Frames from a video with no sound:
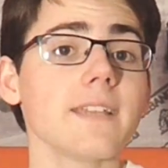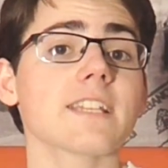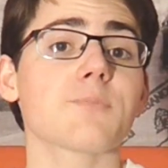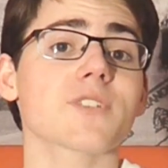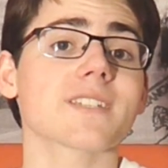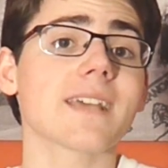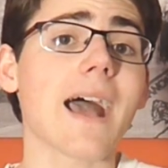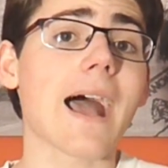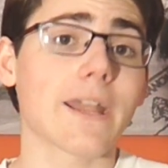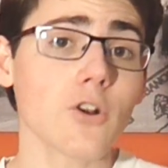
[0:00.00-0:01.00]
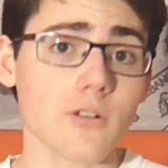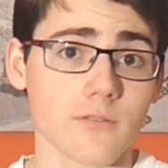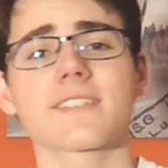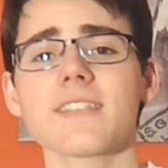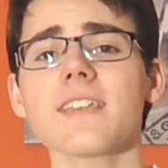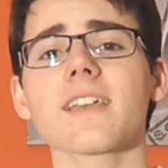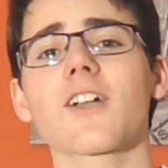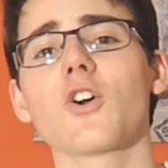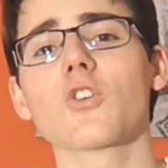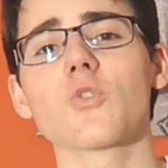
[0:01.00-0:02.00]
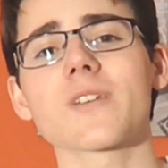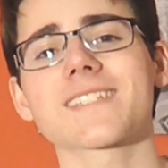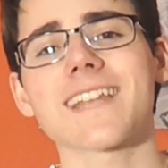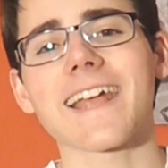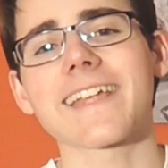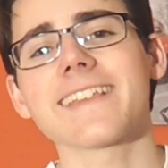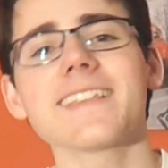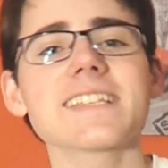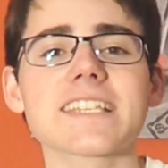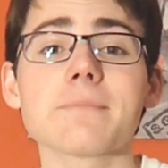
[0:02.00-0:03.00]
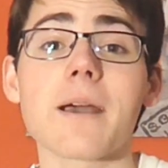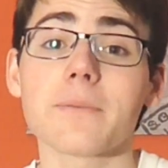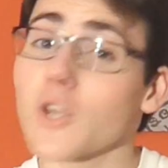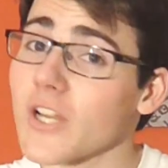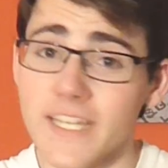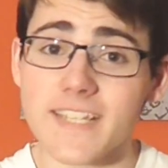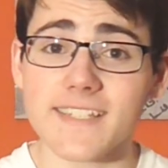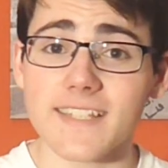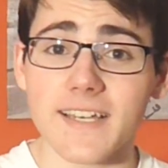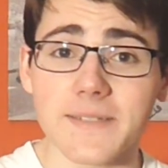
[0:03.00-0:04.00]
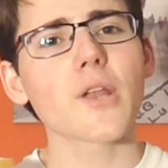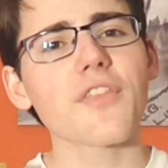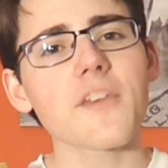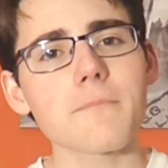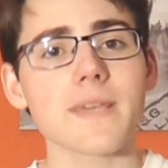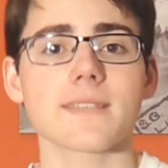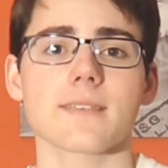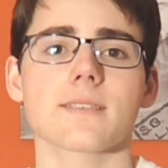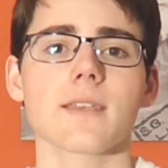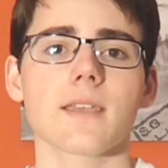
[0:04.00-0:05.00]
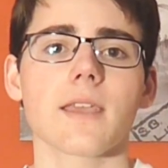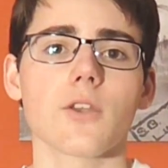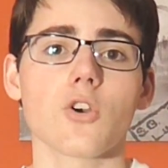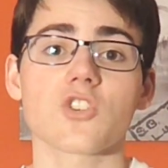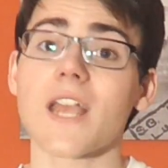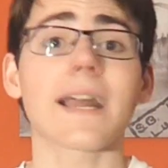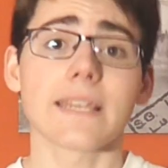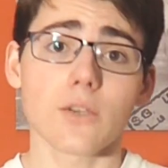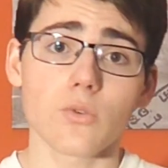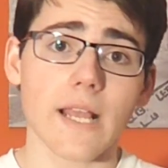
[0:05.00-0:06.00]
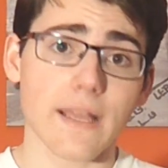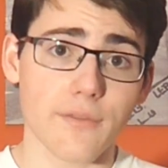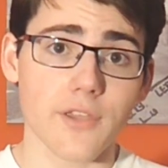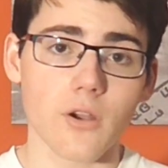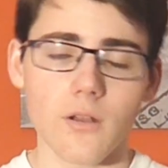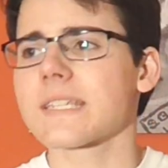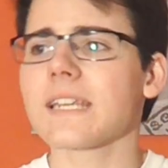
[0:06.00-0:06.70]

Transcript: Y después está Aaron sigue con nuestra queridísima violinista, pero hace meses que no saca ninguna canción.